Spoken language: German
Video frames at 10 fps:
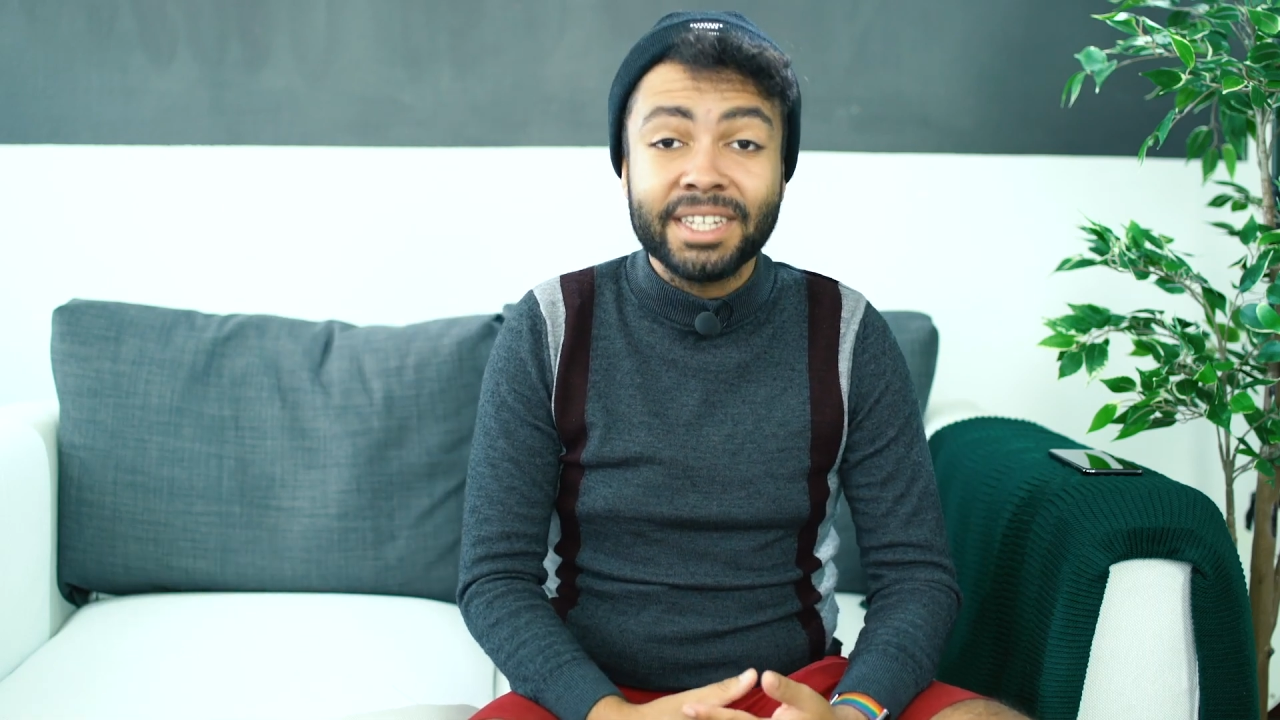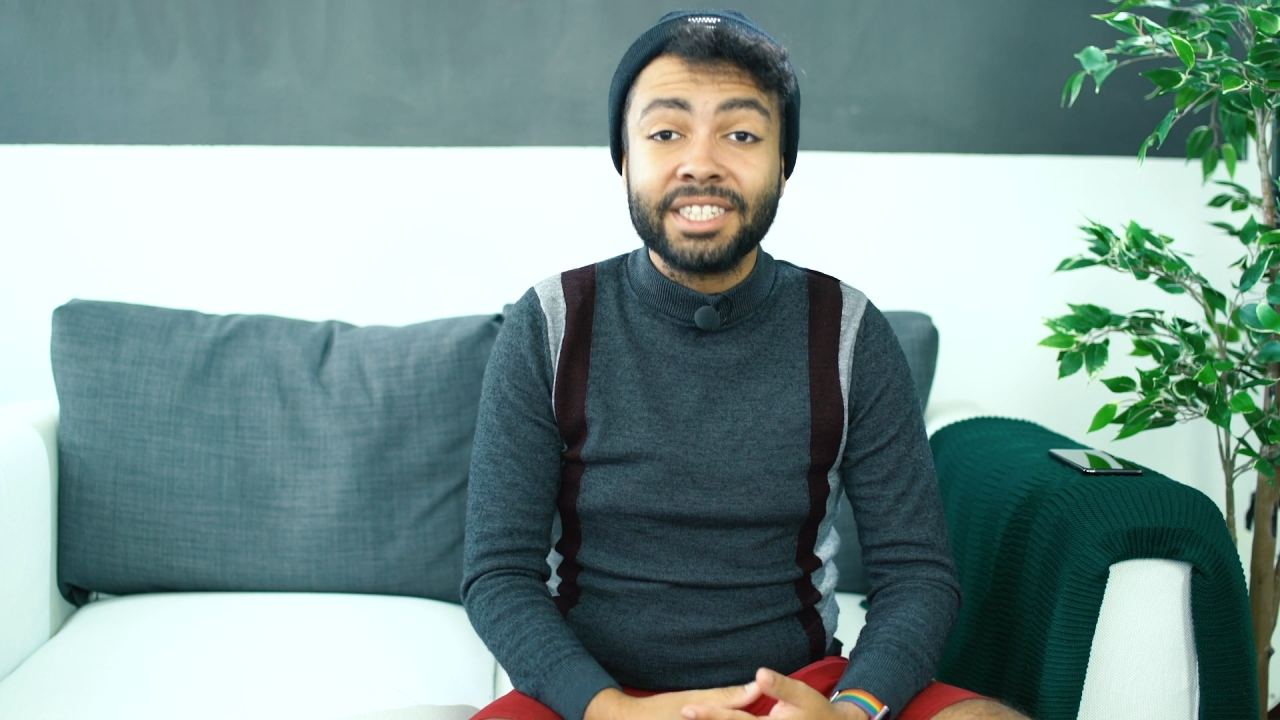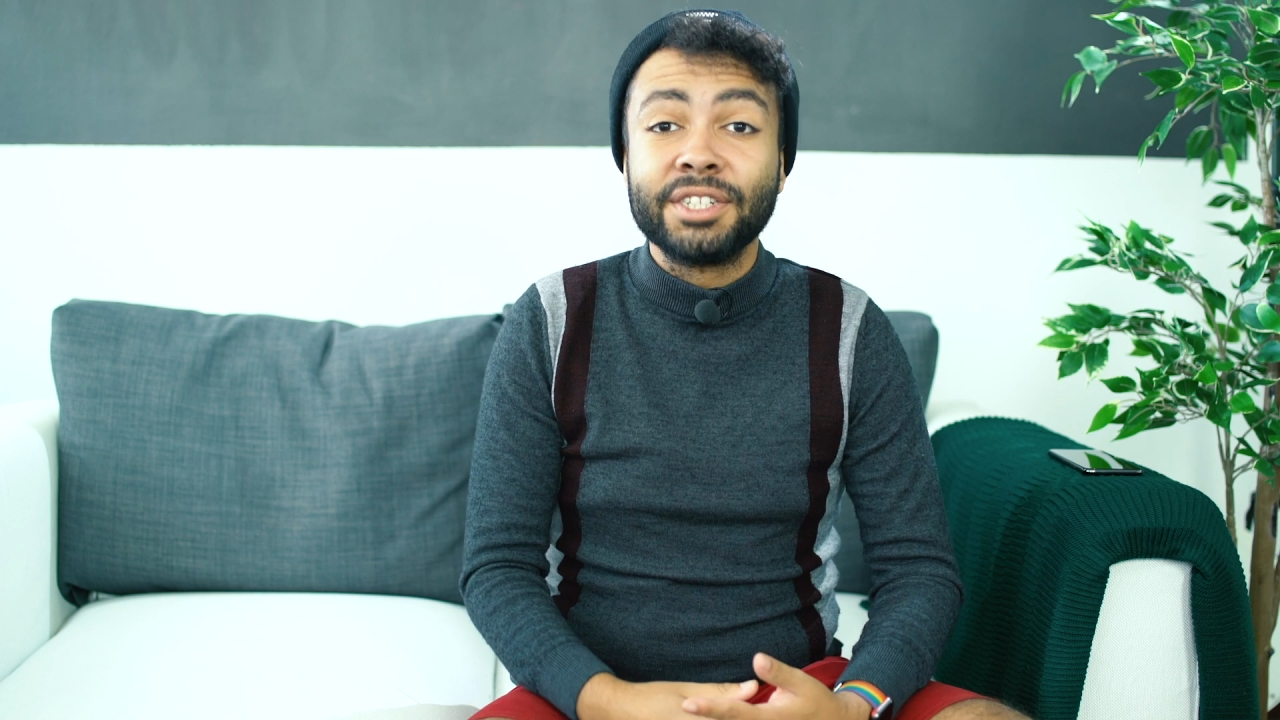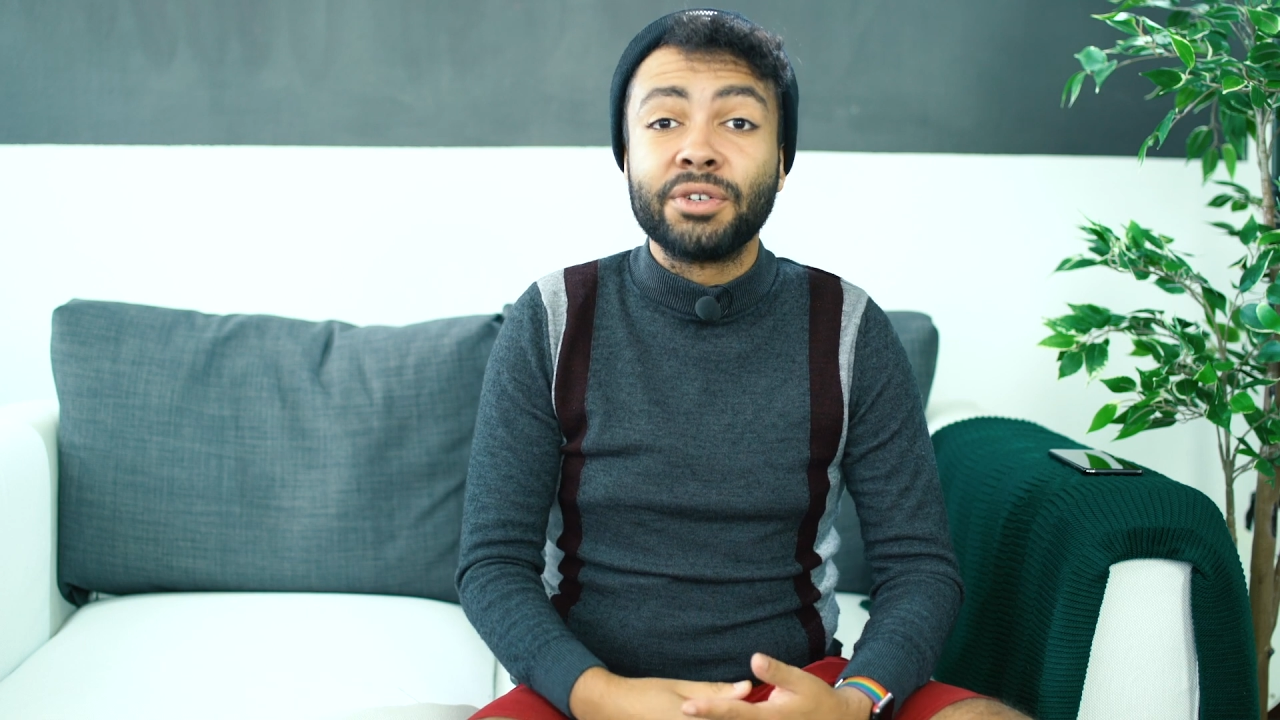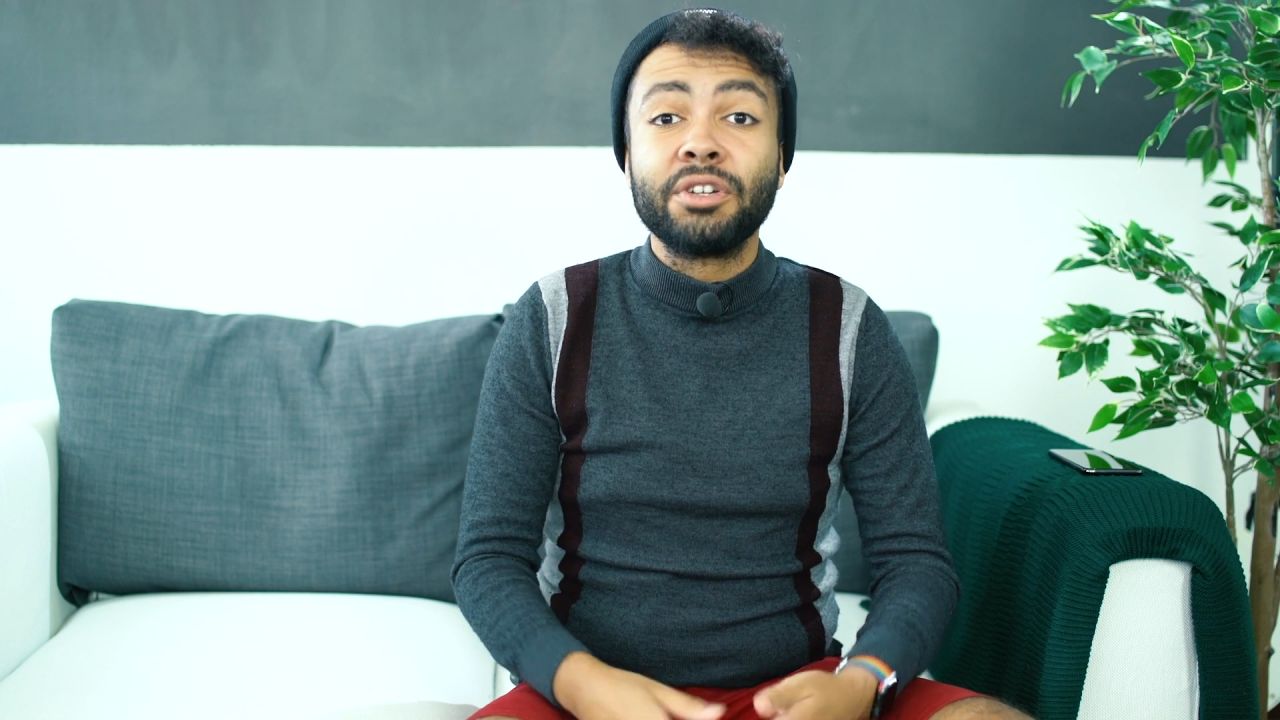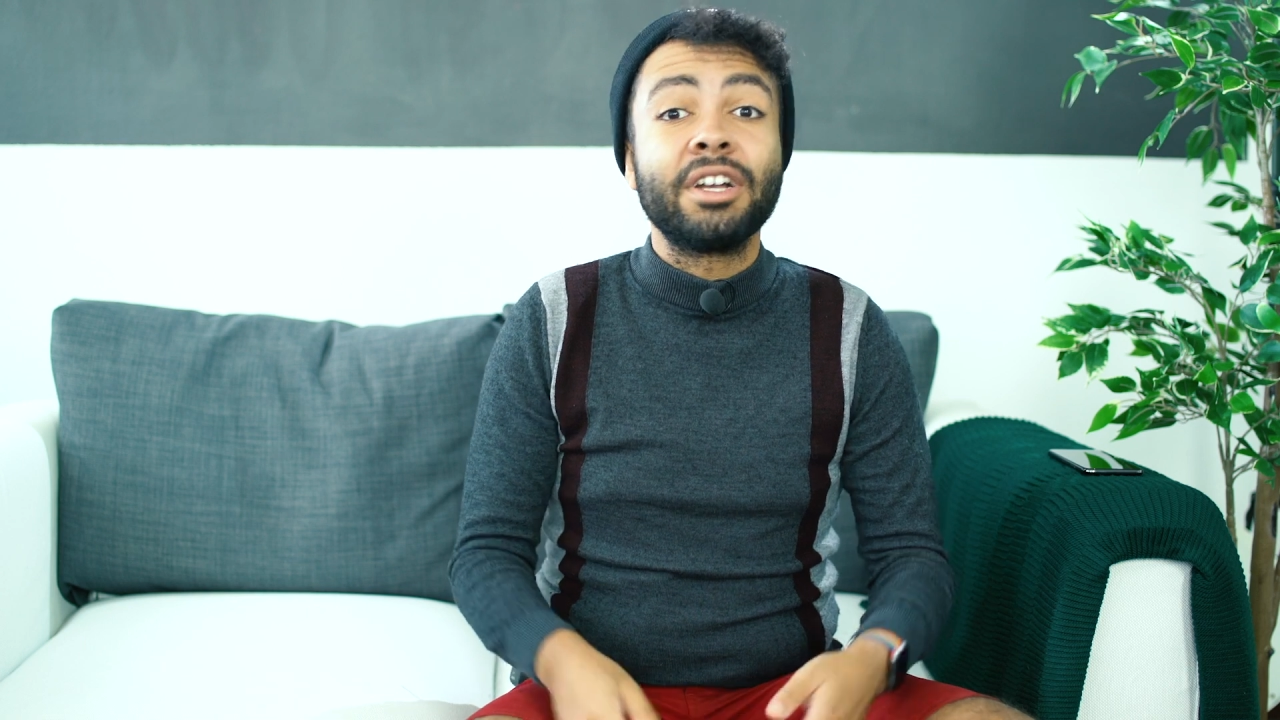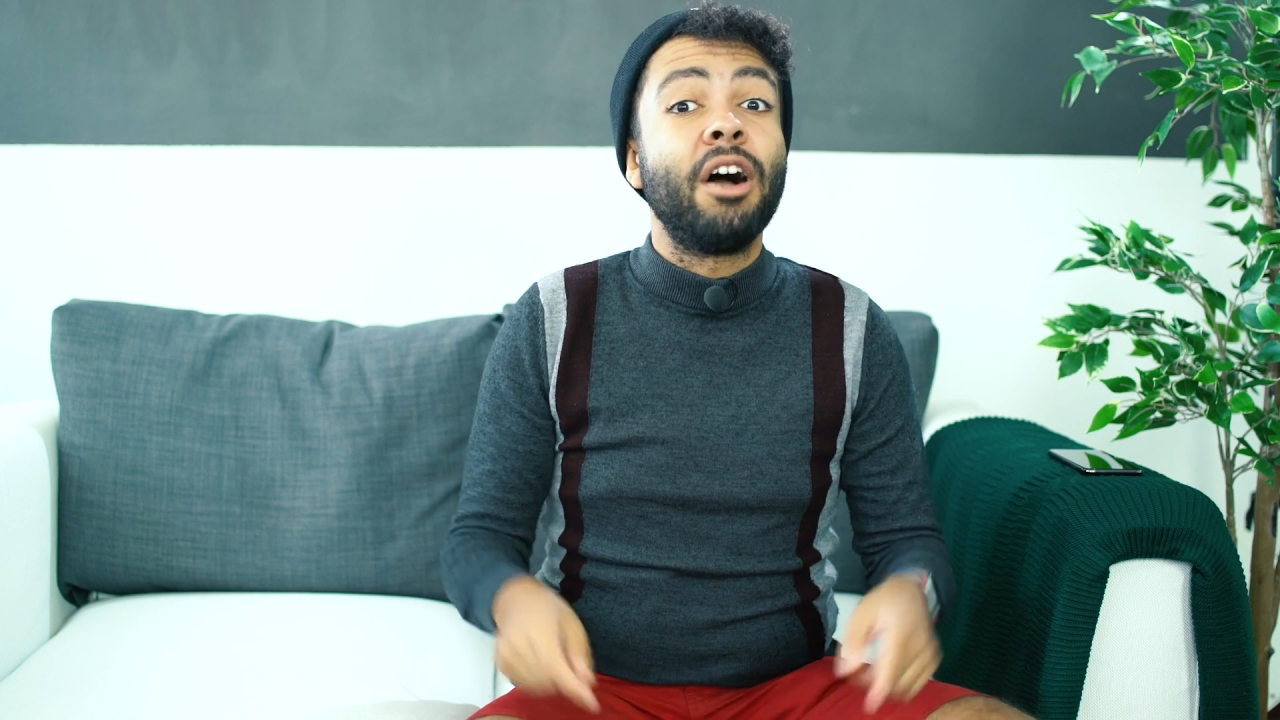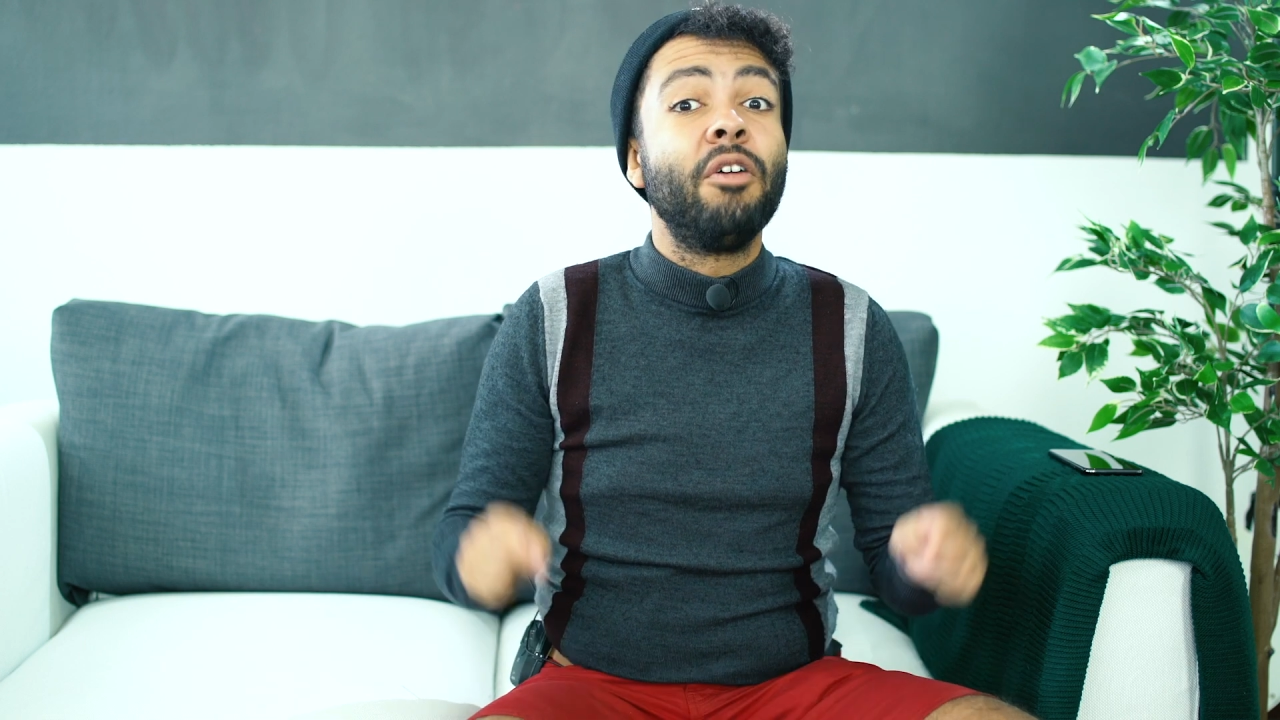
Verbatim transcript: hier zurück